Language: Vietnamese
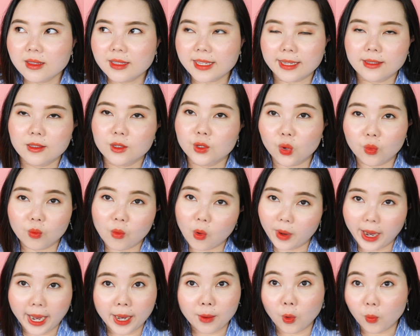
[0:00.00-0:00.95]
sẽ sử dụng
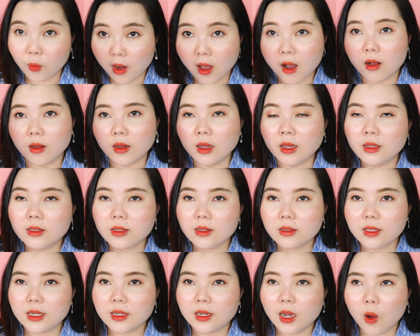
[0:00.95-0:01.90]
một ngày một lần
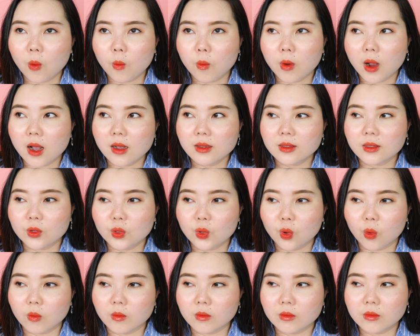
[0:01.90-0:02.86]
chứ Chinh không có sử
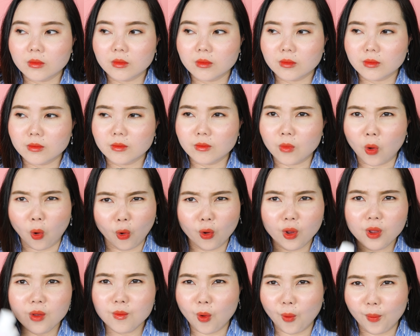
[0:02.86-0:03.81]
dụng
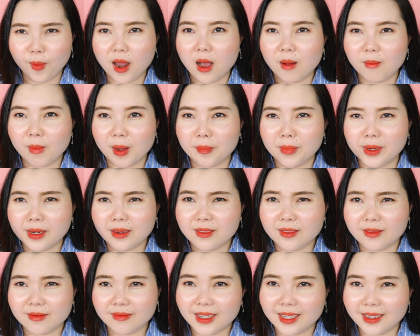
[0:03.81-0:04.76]
mỗi một lần mà mình
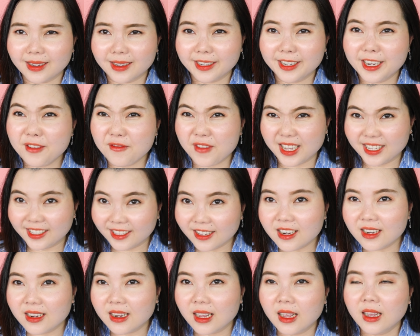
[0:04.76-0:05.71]
uh, đi vệ
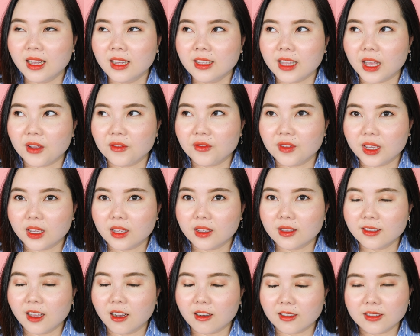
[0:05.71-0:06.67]
sinh tại vì
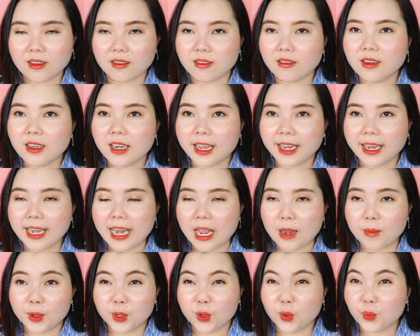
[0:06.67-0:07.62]
thật sự là cái
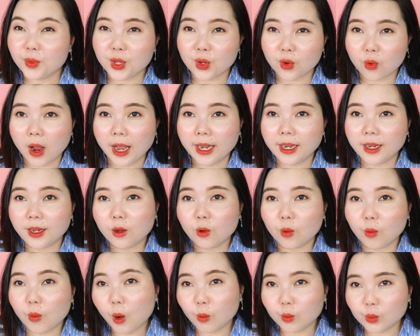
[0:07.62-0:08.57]
nào mà dùng nhiều quá thì nó
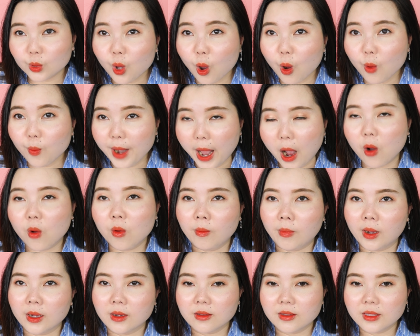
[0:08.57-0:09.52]
cũng không tốt đâu
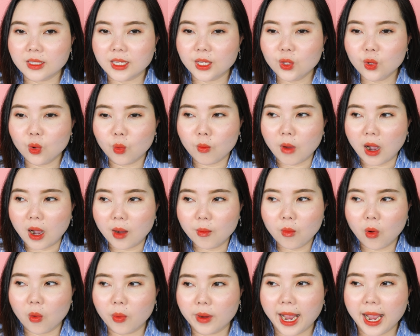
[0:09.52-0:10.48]
mọi người chỉ dùng ở
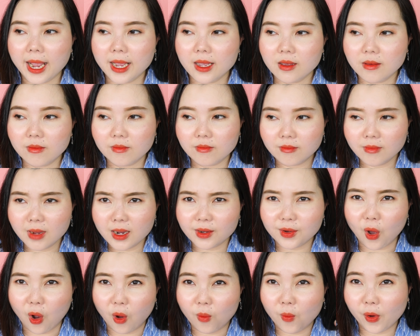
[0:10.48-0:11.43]
một cái
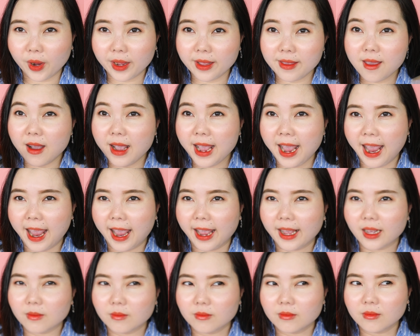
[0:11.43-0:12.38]
mức độ một cái giới
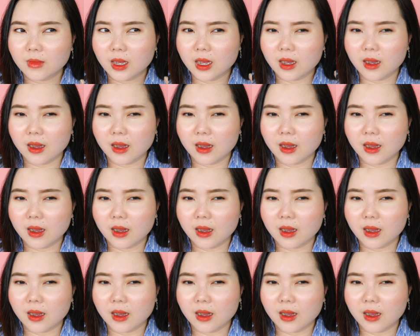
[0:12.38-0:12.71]
hạn uh,